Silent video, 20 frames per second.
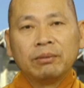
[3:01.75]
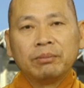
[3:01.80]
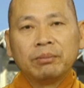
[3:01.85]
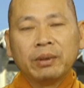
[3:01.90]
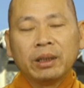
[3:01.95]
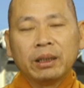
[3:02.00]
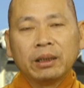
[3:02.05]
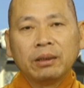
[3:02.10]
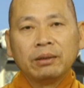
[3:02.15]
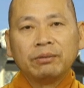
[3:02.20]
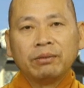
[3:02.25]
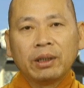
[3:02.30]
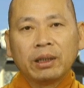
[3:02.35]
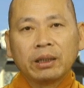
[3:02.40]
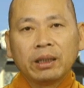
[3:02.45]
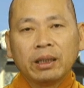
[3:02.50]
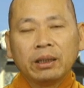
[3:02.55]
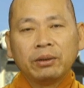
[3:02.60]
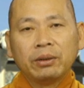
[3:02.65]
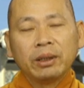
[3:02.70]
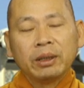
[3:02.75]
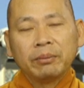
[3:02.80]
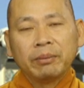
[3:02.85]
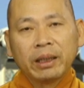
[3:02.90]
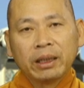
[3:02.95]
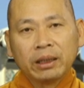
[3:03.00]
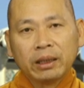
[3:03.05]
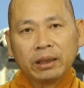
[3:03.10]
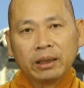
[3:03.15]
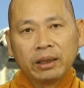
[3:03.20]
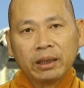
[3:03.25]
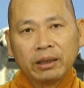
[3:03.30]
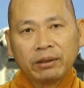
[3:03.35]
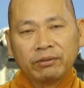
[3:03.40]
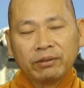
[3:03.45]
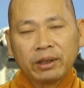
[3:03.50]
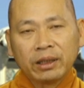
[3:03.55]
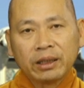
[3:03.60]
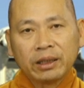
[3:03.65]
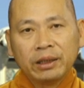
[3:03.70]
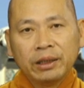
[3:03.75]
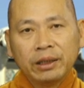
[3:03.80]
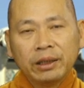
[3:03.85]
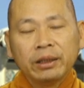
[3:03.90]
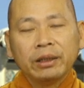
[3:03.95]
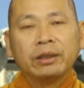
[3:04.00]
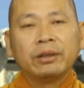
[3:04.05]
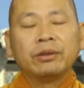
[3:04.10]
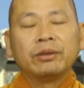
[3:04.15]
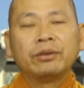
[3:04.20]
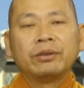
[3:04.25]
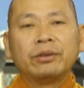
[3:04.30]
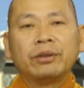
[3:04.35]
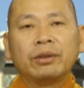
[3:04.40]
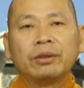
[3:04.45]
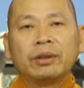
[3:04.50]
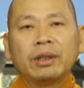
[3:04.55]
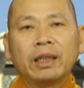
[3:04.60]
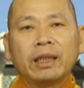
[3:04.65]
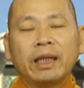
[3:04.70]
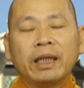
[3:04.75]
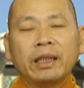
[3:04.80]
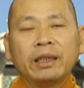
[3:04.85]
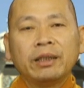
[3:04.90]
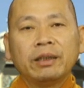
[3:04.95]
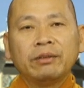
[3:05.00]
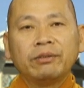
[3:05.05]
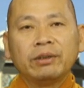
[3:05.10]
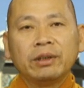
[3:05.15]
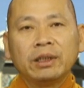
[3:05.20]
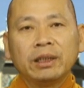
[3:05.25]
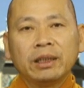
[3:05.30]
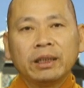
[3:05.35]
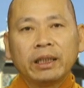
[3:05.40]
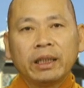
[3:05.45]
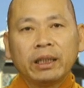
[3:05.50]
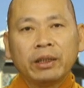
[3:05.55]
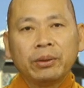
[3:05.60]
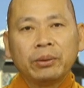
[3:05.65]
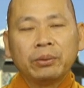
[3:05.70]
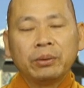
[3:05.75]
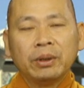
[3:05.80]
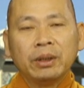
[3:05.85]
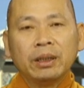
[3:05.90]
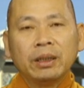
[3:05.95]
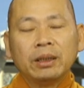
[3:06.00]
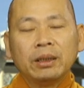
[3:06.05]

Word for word: mà Đức Phật đã nói cái bài kệ này và khiến cho tất cả những cái vị tỳ kheo